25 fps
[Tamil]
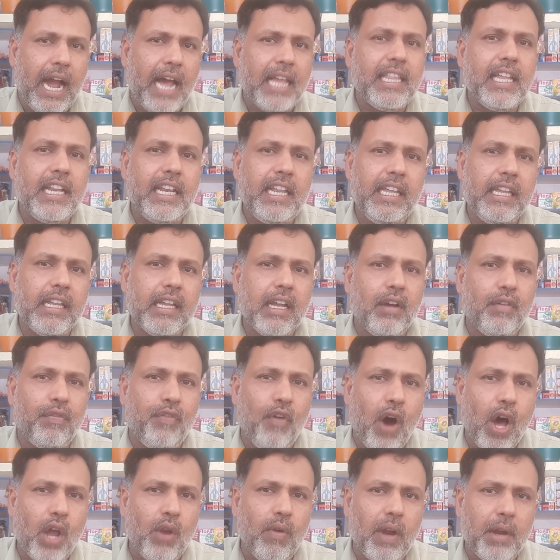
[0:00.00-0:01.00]
அதை நீங்கள்
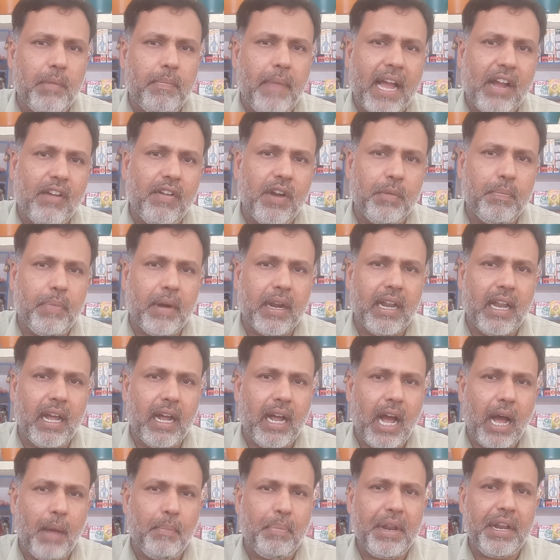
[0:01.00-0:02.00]
ஃபார்வர்ட் பேக்வேர்ட்
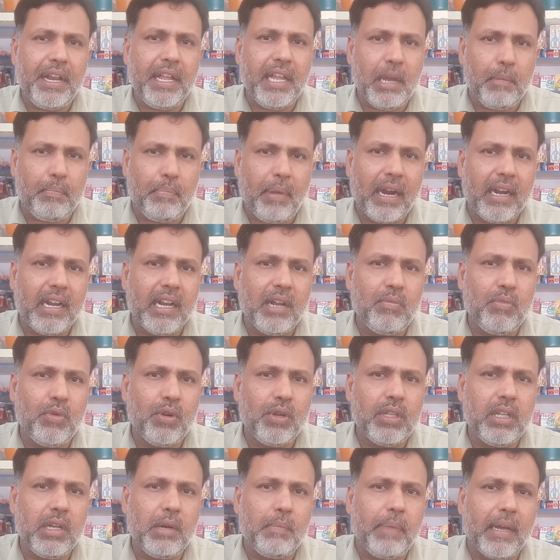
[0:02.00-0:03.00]
பண்ணலாம் அப்படி நீங்கள் பண்ணும்
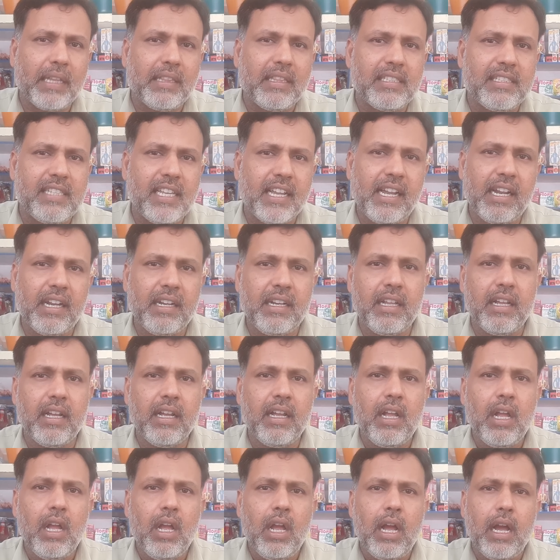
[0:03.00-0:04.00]
போது பத்து செகண்ட்
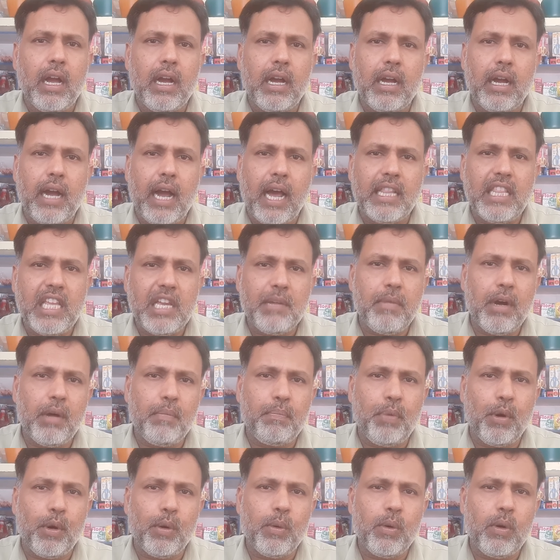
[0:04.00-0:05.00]

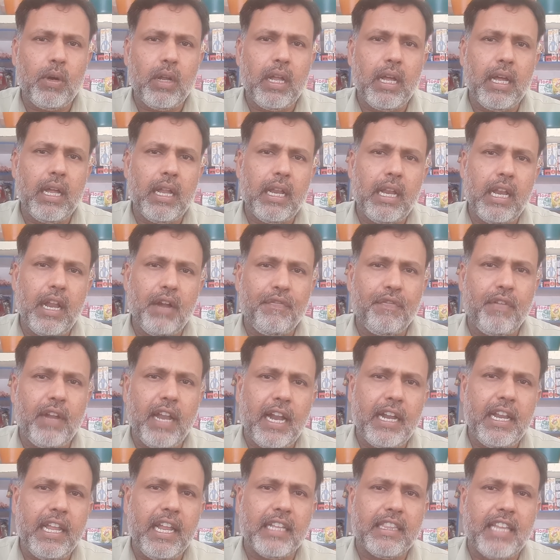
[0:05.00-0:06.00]
அதிகமாக போகும்
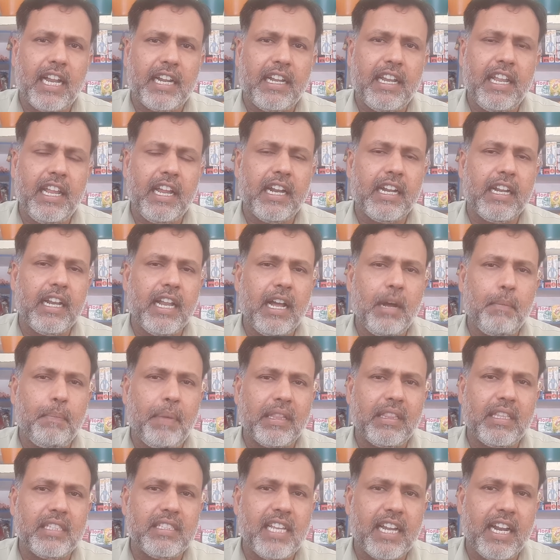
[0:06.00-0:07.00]
லெஃப்ட்ல நீங்க தட்டினீங்கன்னா
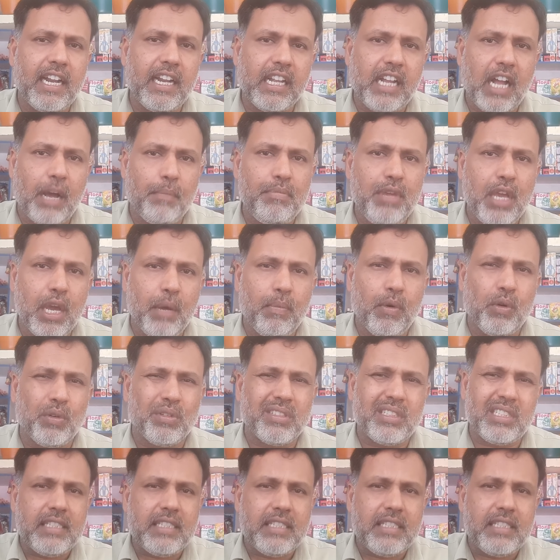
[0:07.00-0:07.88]
பத்து செகண்ட் கம்மியா போகும்